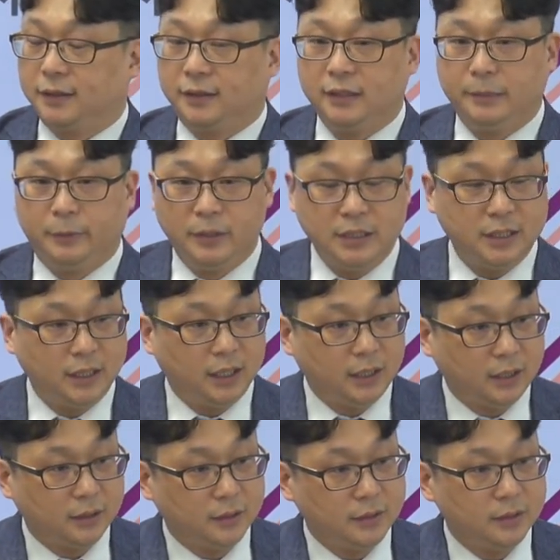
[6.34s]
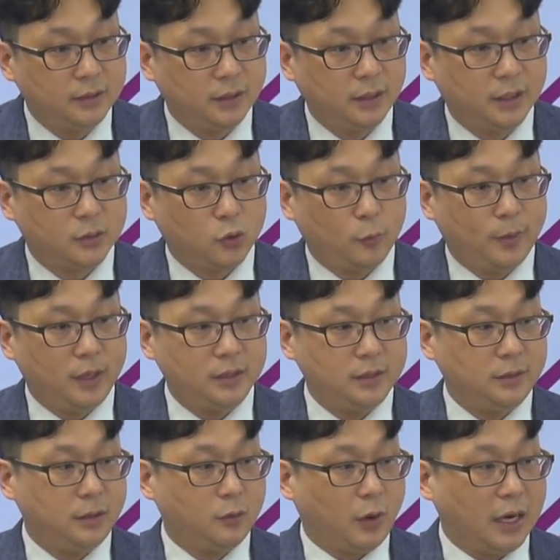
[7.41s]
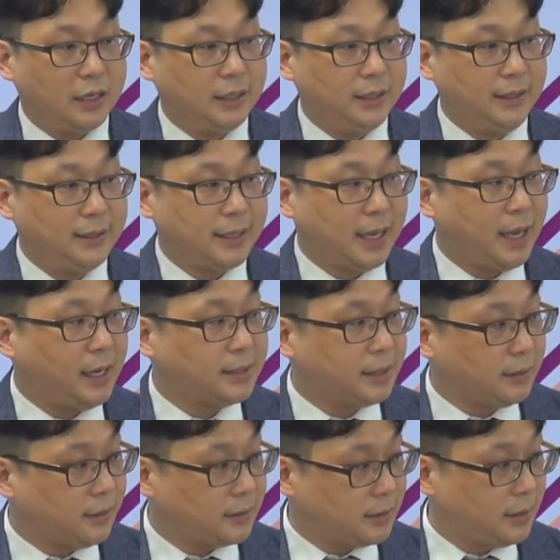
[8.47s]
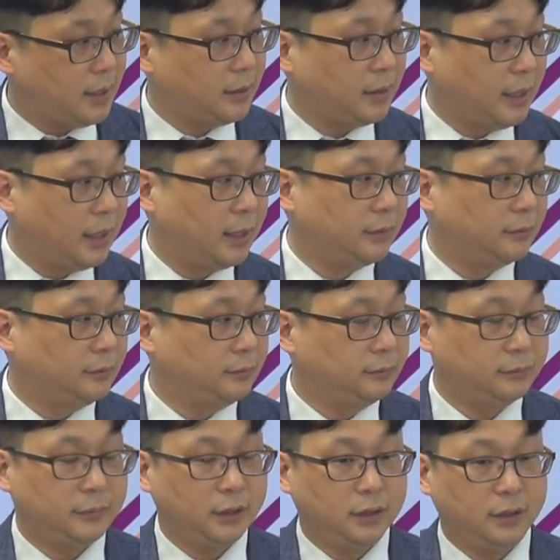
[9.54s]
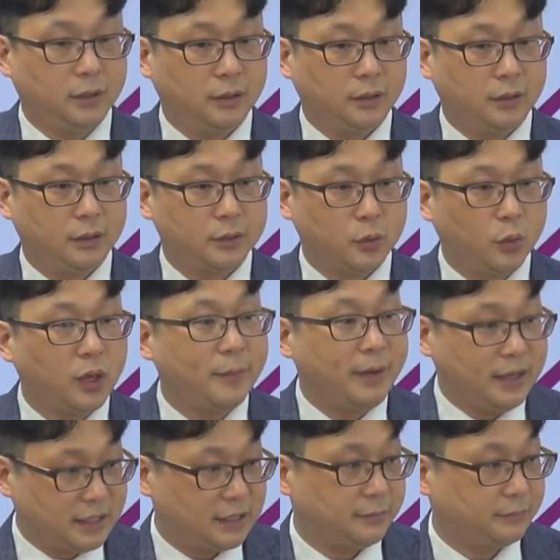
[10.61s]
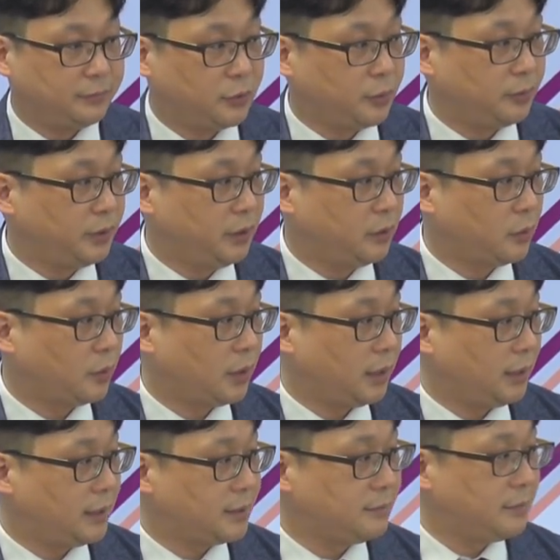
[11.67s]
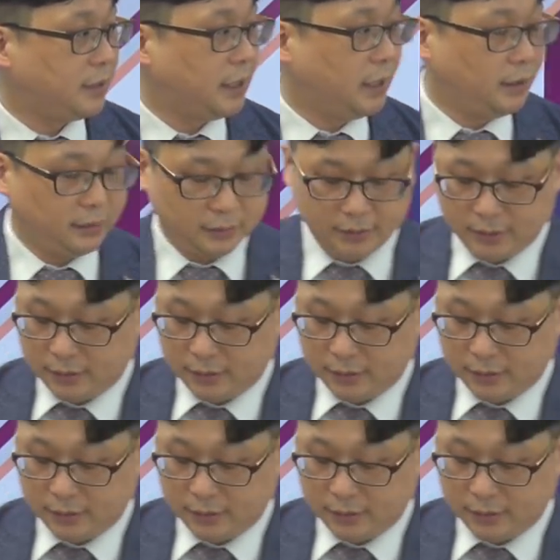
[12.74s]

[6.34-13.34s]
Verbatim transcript: 이번 시간에는 저희가 소방시설관리사 자격증에 대한 소개 말씀 좀 드리도록 하겠습니다.